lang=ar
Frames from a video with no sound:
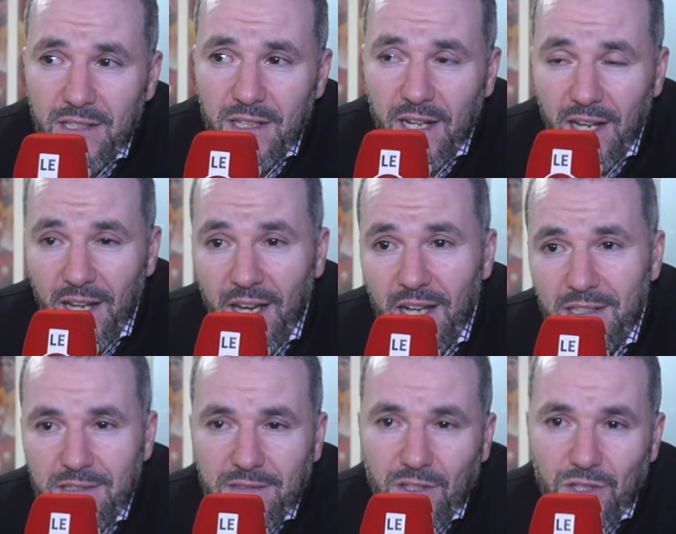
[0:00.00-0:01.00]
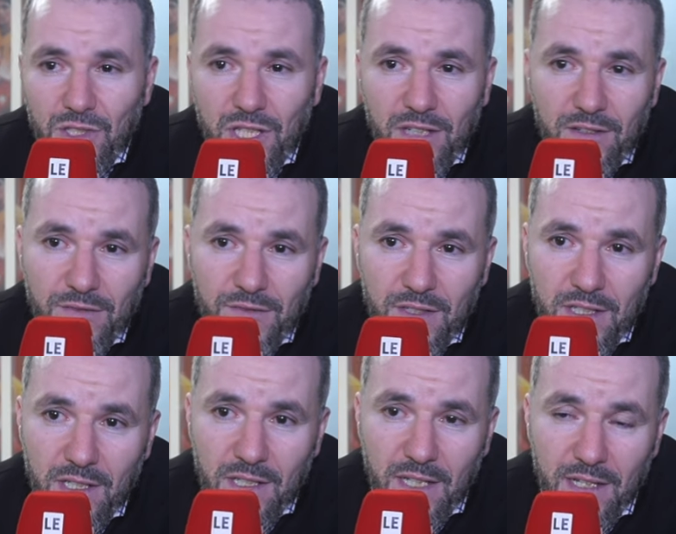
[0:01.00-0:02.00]
خلقات ضجه في
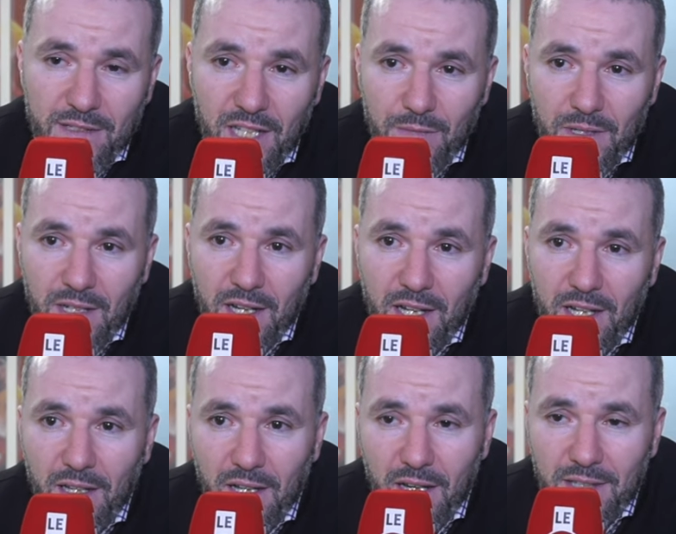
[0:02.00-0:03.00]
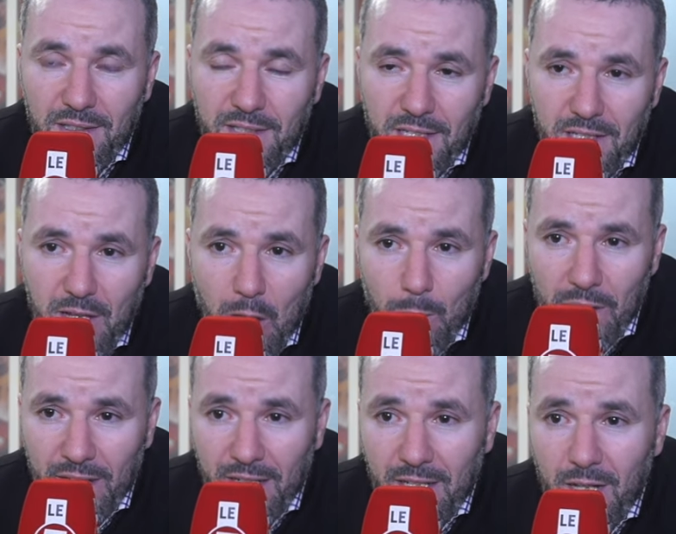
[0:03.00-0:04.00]
الاسابيع الاخيره خاصه مع
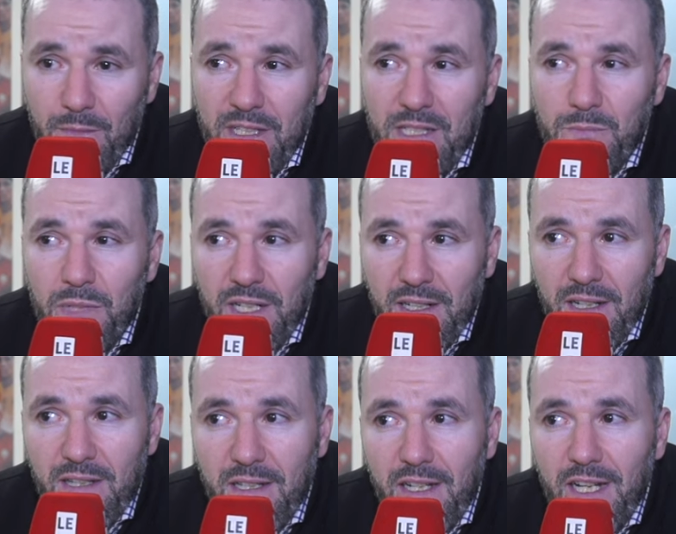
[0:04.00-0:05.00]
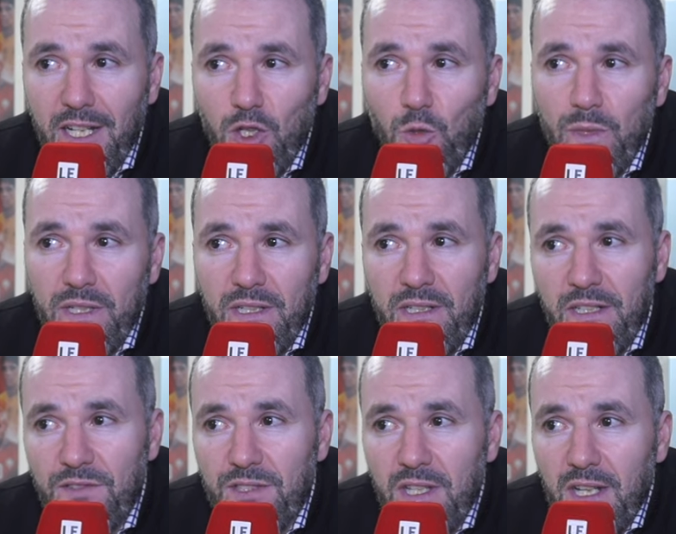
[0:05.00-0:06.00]
الاعلام الاسباني الذي كان يمني
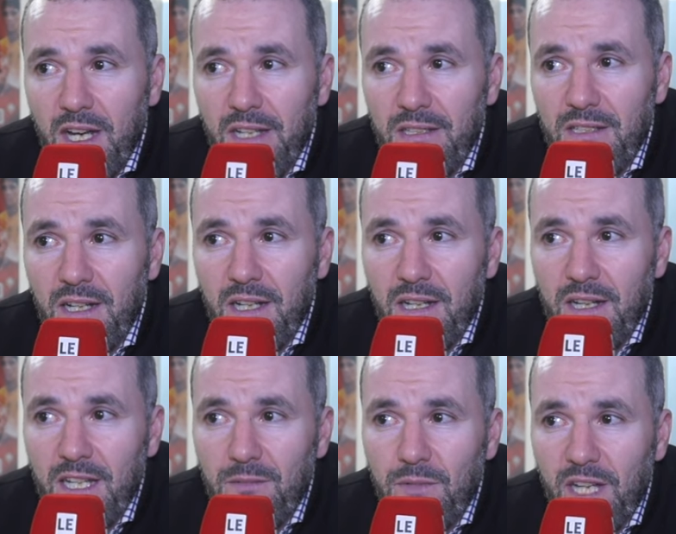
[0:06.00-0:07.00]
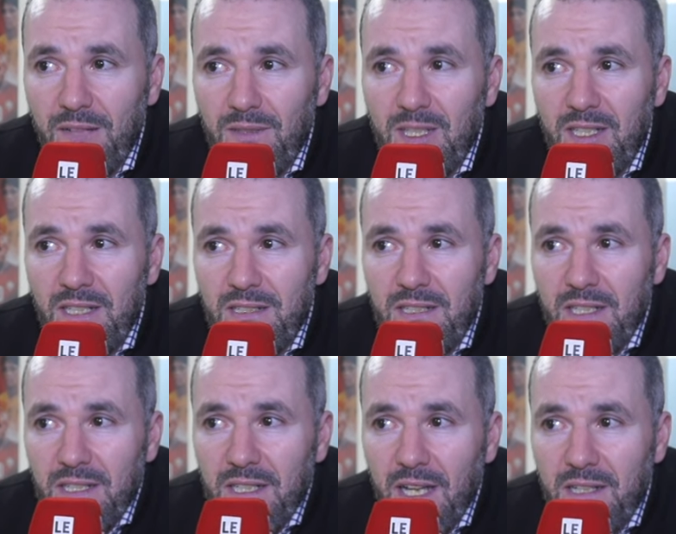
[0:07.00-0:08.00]
النفس ان اللاعب ابراهيم دياز
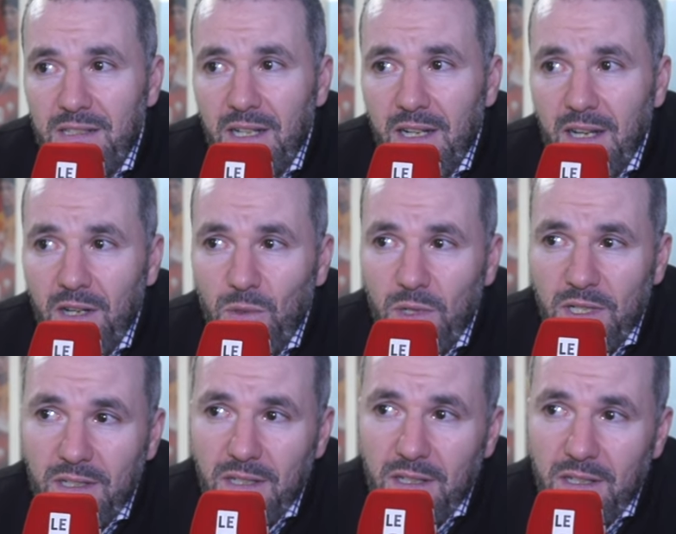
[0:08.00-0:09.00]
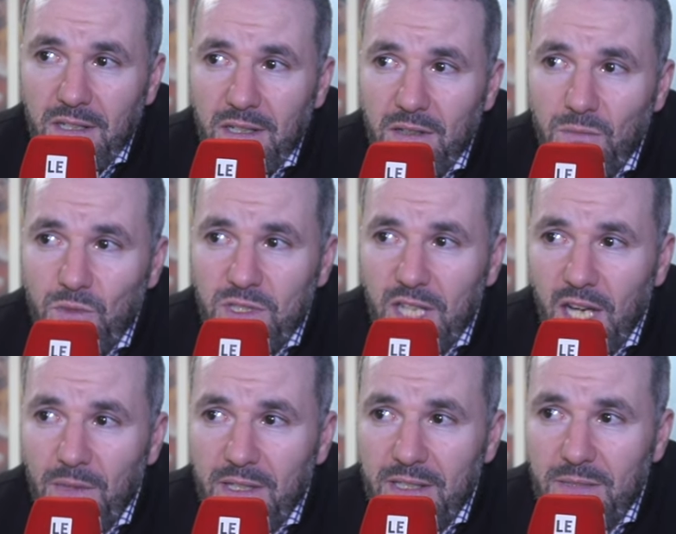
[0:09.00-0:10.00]
يختار الوان آه،
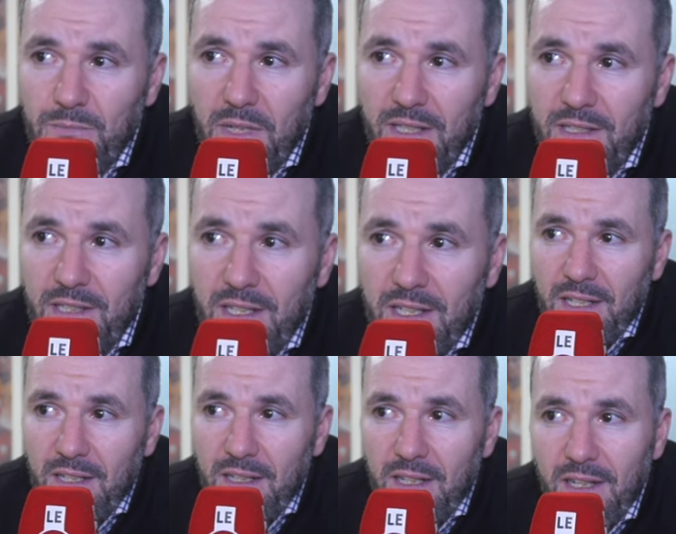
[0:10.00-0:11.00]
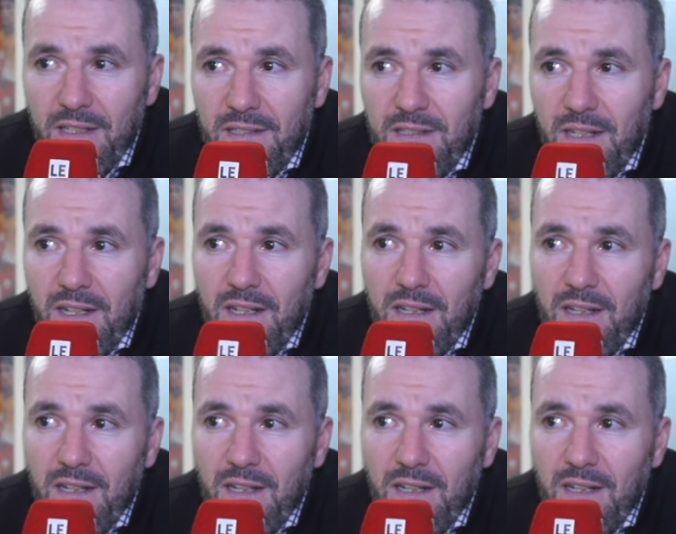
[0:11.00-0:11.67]
المنتخب الاسباني الا ان آه،